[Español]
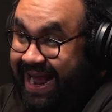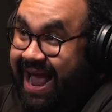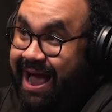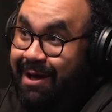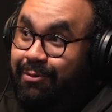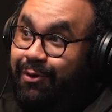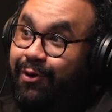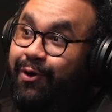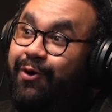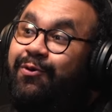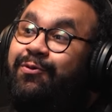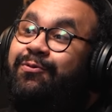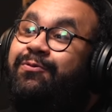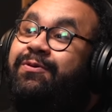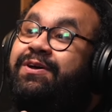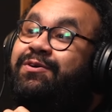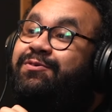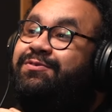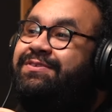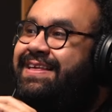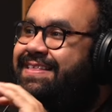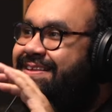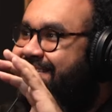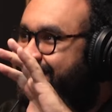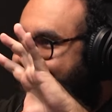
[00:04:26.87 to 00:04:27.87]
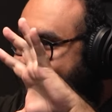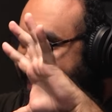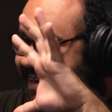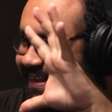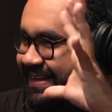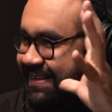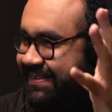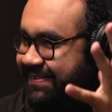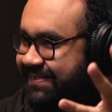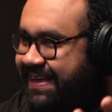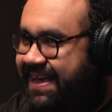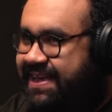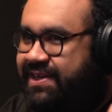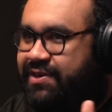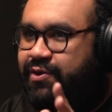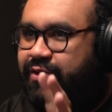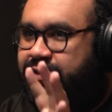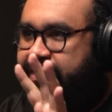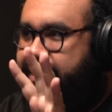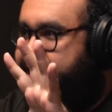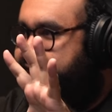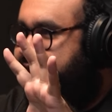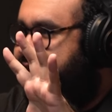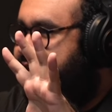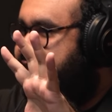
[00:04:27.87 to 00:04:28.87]
cabrón, güey. O sea, desde el
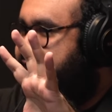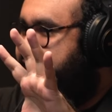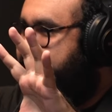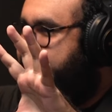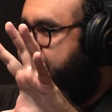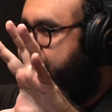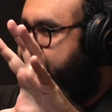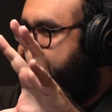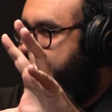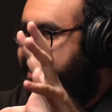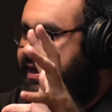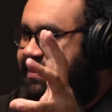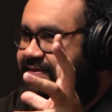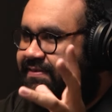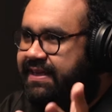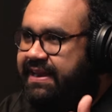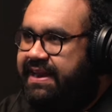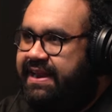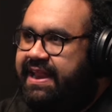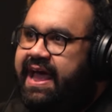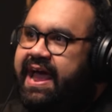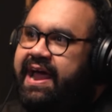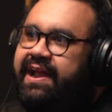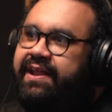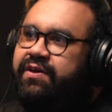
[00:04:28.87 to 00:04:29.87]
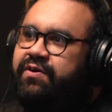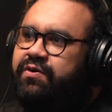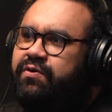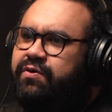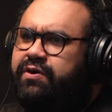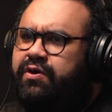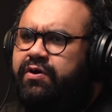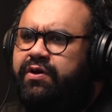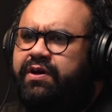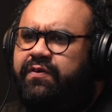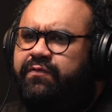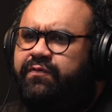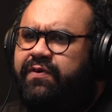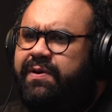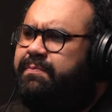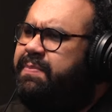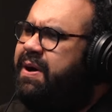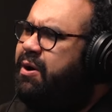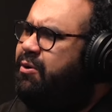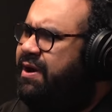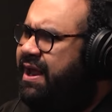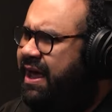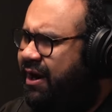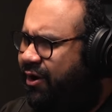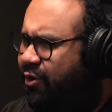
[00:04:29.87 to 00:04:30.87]
diseño del escenario, creo que fue
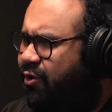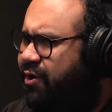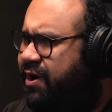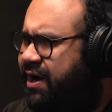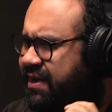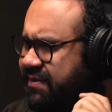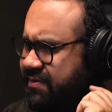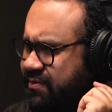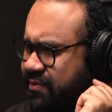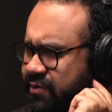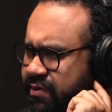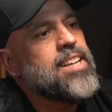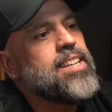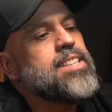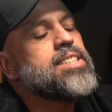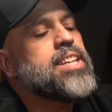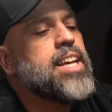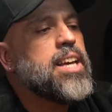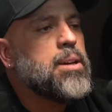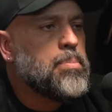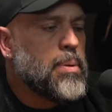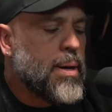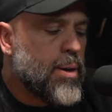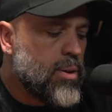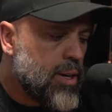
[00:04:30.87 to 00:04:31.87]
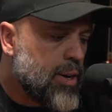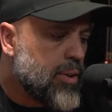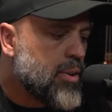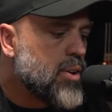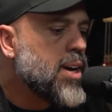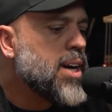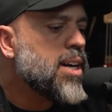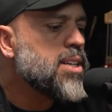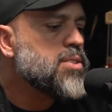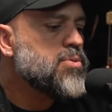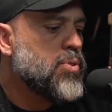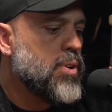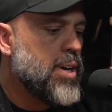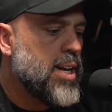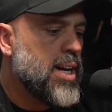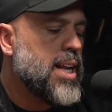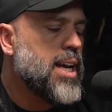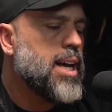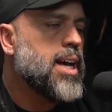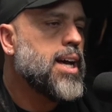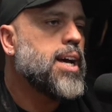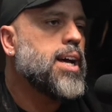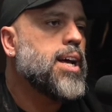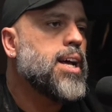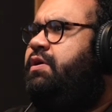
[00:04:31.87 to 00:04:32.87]
Paola Rojas, ¿no? sí, Paola Rojas fue
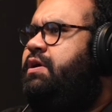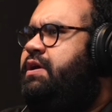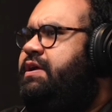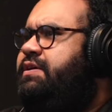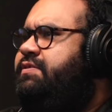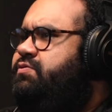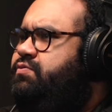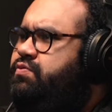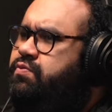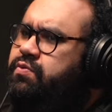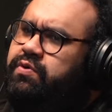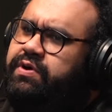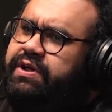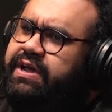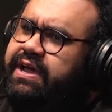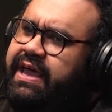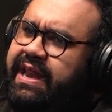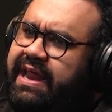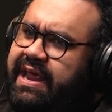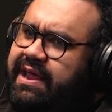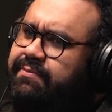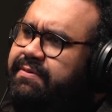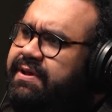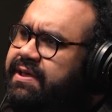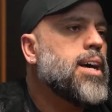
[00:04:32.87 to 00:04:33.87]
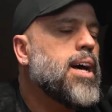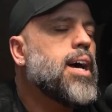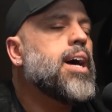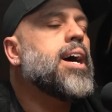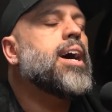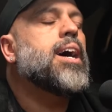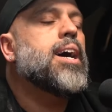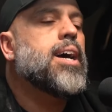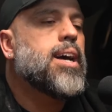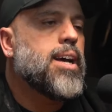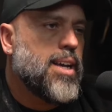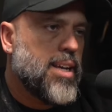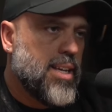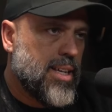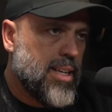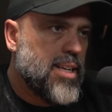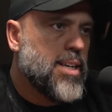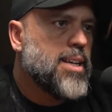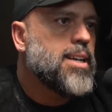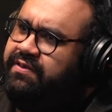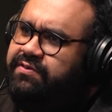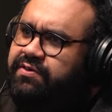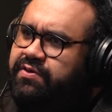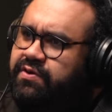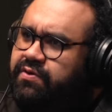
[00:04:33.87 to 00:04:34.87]
la... Estuvo increíble todo, la
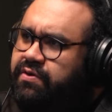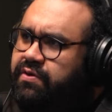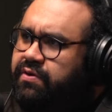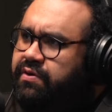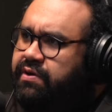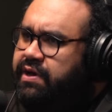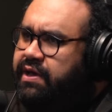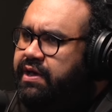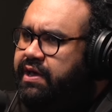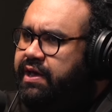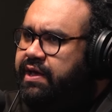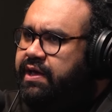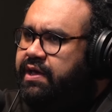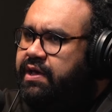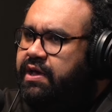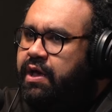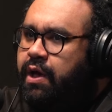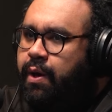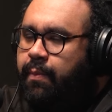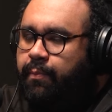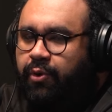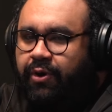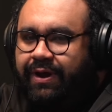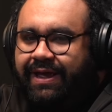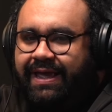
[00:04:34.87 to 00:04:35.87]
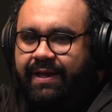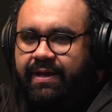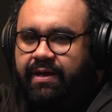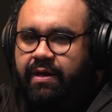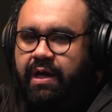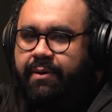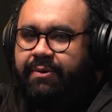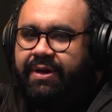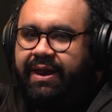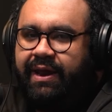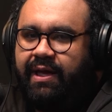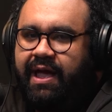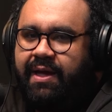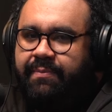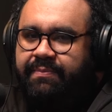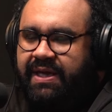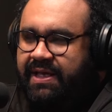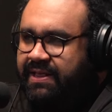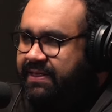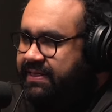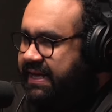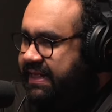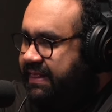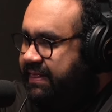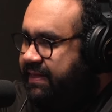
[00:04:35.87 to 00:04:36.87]
decoración. Eh, porque, a ver, a mi
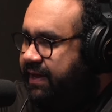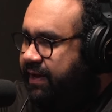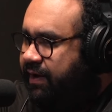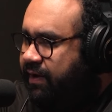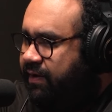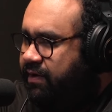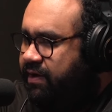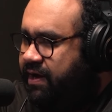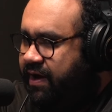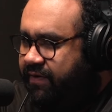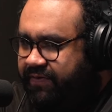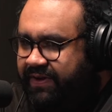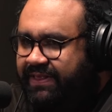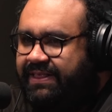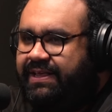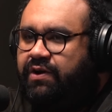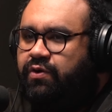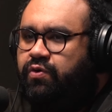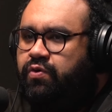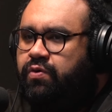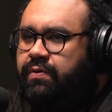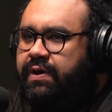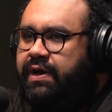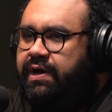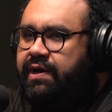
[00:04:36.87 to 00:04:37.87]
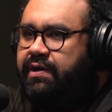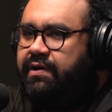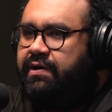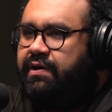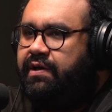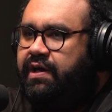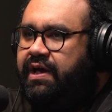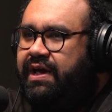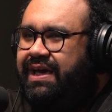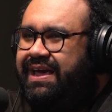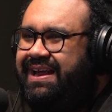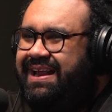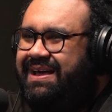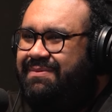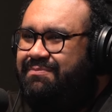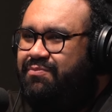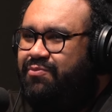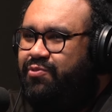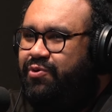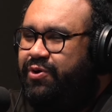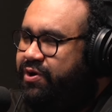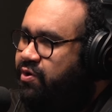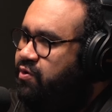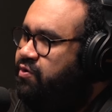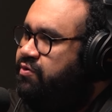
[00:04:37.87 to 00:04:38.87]
entender, Café Tacuba era
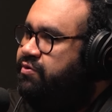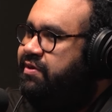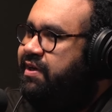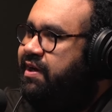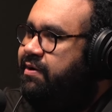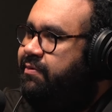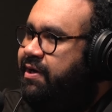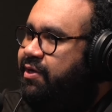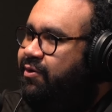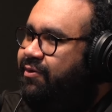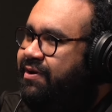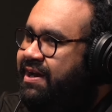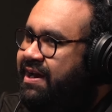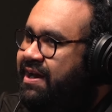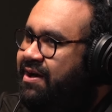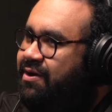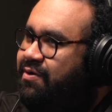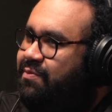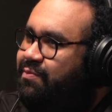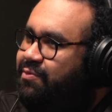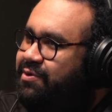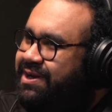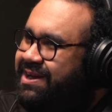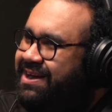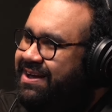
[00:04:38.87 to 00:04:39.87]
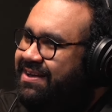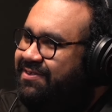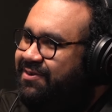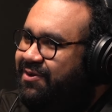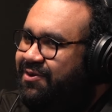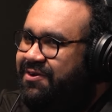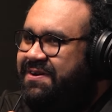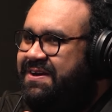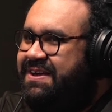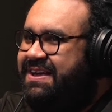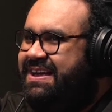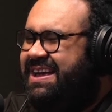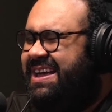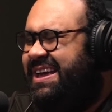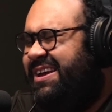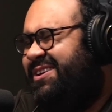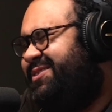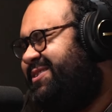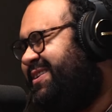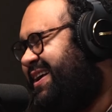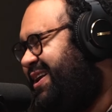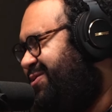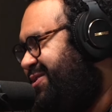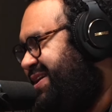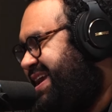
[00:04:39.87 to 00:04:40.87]
muy conservador en la comunicación y
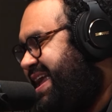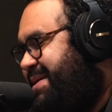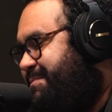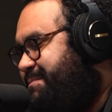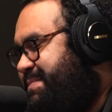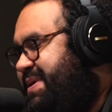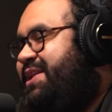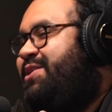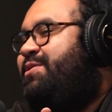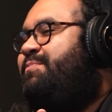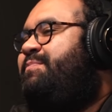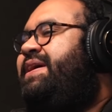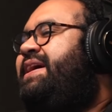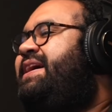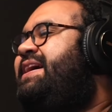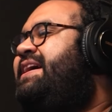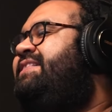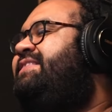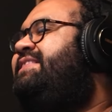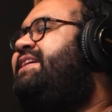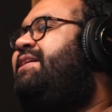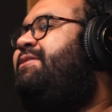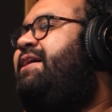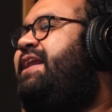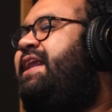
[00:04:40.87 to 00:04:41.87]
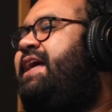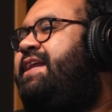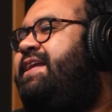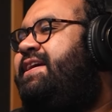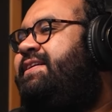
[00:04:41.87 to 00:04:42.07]
eso es algo que a mí no me encantaba, la